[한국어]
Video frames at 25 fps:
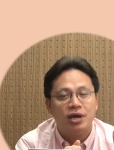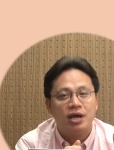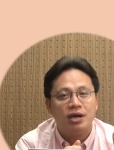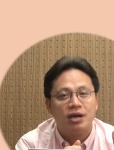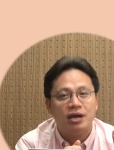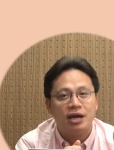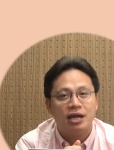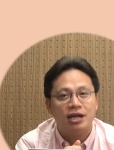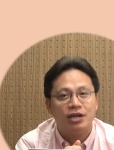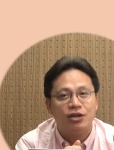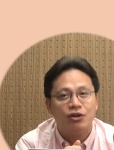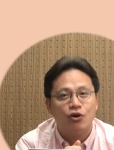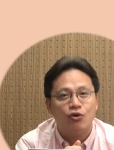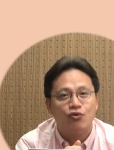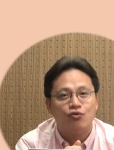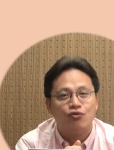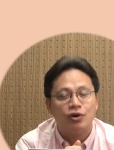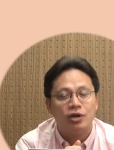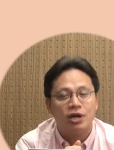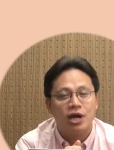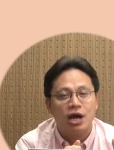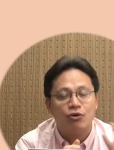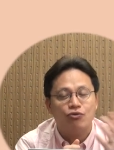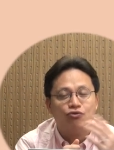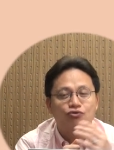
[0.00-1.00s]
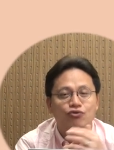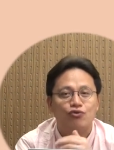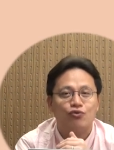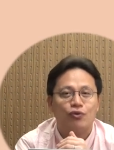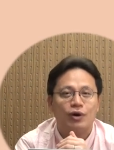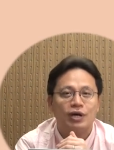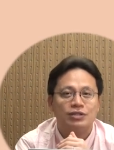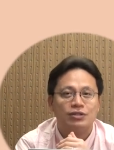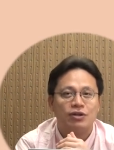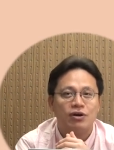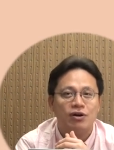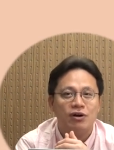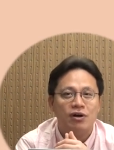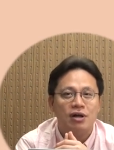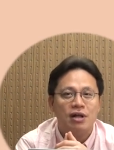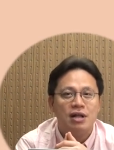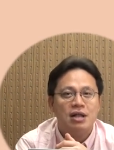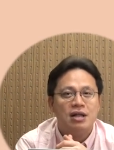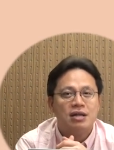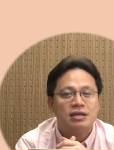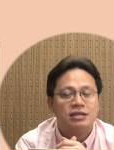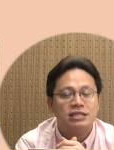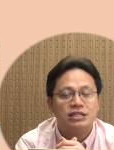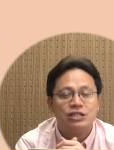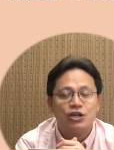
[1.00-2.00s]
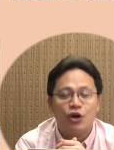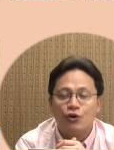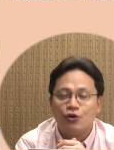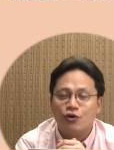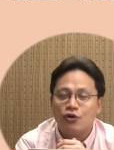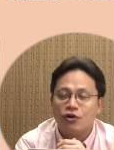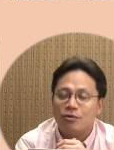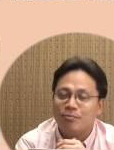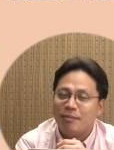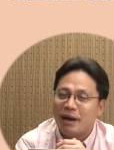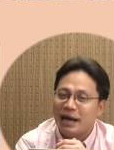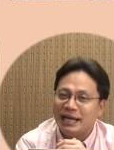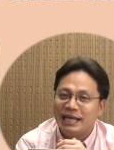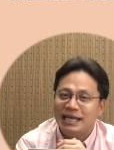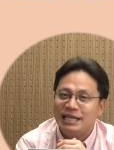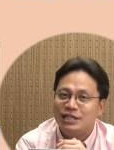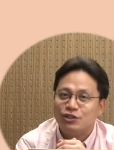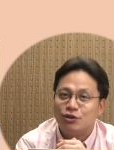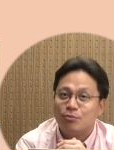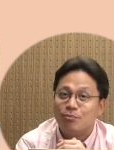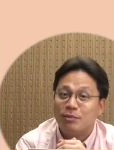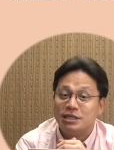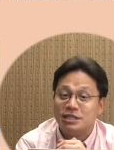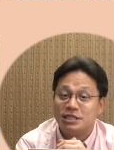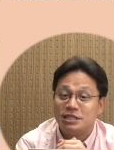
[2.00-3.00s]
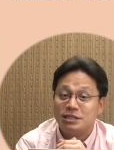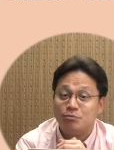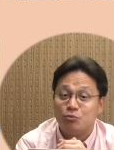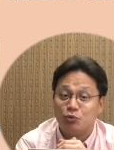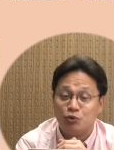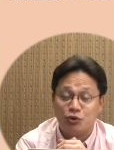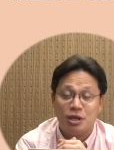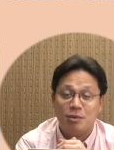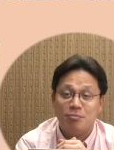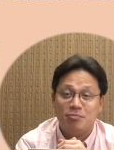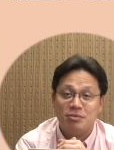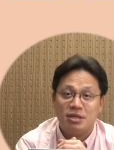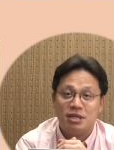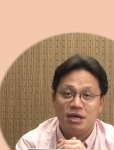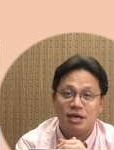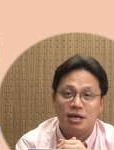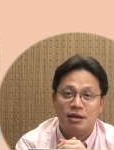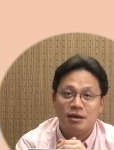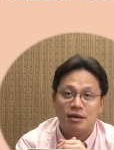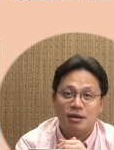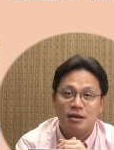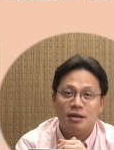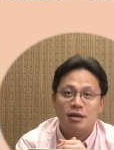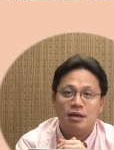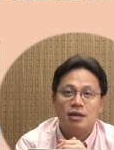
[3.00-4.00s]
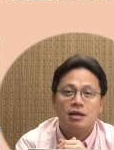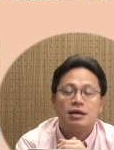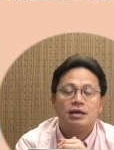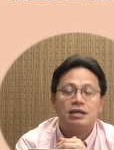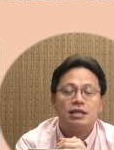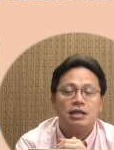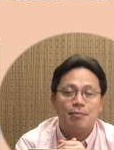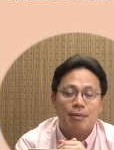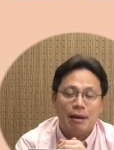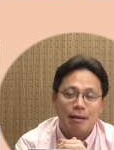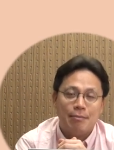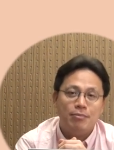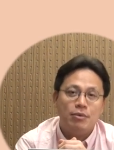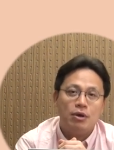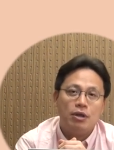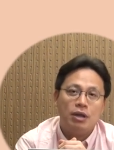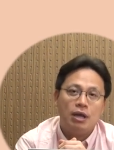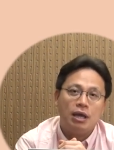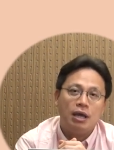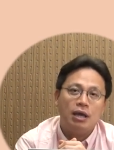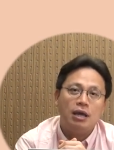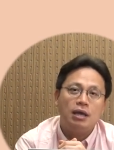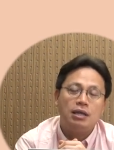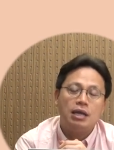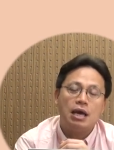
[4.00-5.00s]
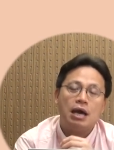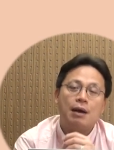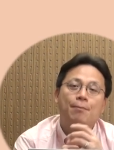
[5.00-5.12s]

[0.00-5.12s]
회계를 하는 경우에는 한국으로 와서 그 경력을 많이 인정받지는 못합니다. 근데 반면에